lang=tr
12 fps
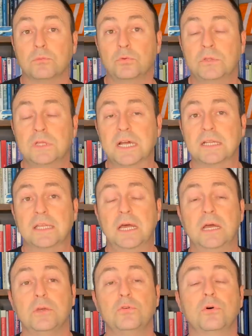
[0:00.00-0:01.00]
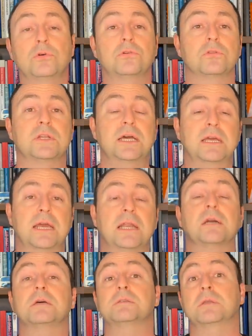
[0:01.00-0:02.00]
Bunlar da yoğun olarak El
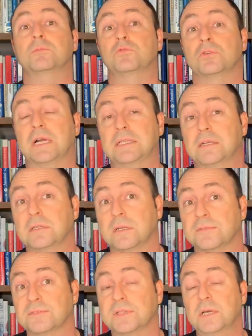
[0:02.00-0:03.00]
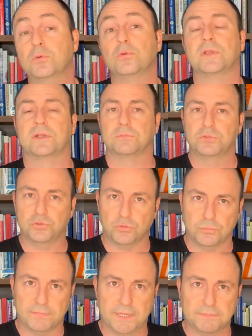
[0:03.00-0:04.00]
Kassam Tugayları tarafından kullanılmış
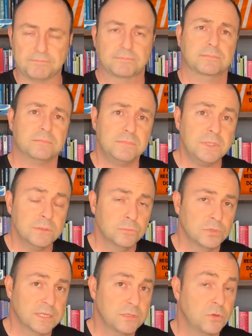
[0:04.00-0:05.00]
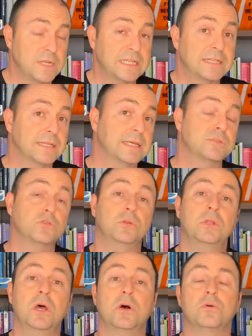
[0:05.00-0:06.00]
durumda. Bunların örneklerini en son
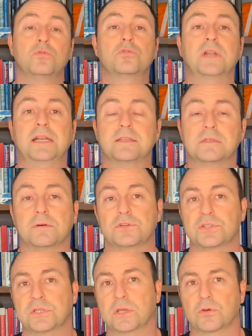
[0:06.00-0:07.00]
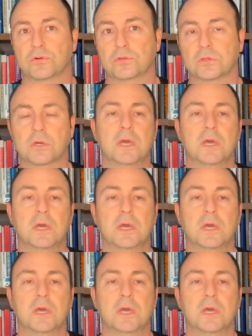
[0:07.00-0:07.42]
Ukrayna Savaşı'nda gördük.